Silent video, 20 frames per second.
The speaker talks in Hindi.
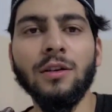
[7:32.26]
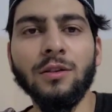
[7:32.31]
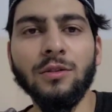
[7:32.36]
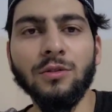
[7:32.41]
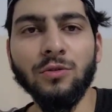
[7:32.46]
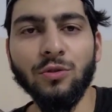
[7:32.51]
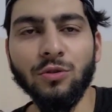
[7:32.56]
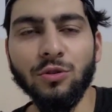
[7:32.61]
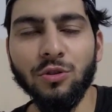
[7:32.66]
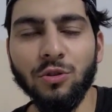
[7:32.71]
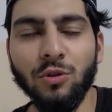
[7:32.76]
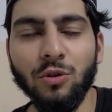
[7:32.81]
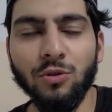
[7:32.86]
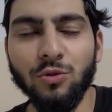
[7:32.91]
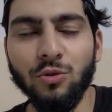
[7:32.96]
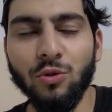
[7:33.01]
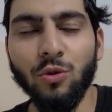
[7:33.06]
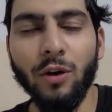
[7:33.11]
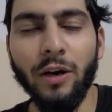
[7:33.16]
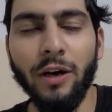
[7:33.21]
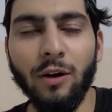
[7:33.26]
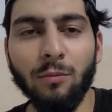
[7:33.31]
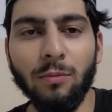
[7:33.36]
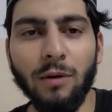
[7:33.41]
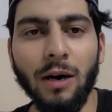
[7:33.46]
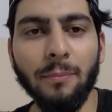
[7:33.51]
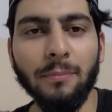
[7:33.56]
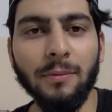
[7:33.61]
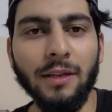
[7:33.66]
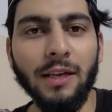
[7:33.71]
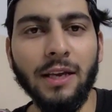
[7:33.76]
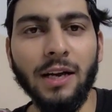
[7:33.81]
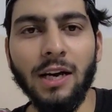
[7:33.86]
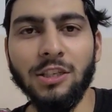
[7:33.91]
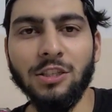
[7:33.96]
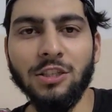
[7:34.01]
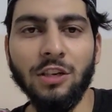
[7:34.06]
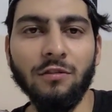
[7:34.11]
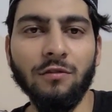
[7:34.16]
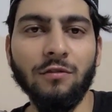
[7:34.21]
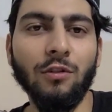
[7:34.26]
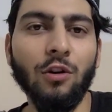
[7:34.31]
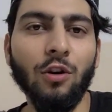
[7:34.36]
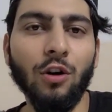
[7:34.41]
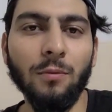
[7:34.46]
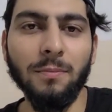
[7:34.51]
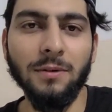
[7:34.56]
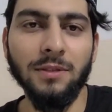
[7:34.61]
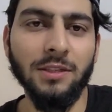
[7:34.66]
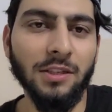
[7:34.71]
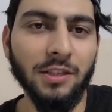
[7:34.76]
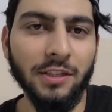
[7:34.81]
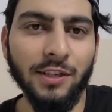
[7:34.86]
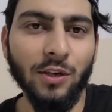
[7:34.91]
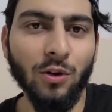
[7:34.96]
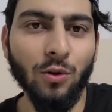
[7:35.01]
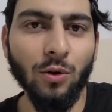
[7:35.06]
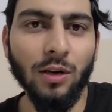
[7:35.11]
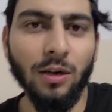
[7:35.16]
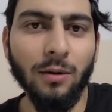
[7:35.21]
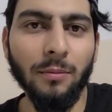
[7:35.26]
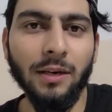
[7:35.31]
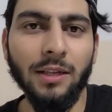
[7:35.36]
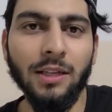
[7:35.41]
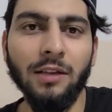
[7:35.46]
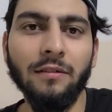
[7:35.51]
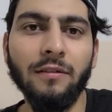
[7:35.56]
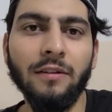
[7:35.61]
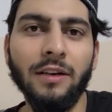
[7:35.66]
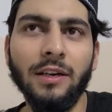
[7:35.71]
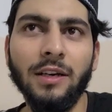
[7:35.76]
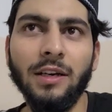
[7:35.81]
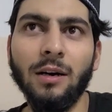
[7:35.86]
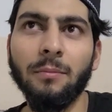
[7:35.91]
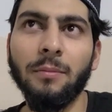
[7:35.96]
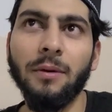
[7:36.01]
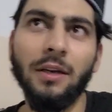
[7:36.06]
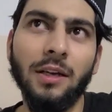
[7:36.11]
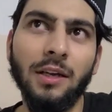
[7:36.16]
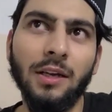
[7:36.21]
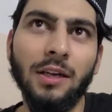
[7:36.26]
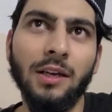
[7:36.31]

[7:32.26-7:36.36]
सो जी दोस्तों आई होप आपने आज का व्लॉग पसंद किया होगा बाय द वे अभी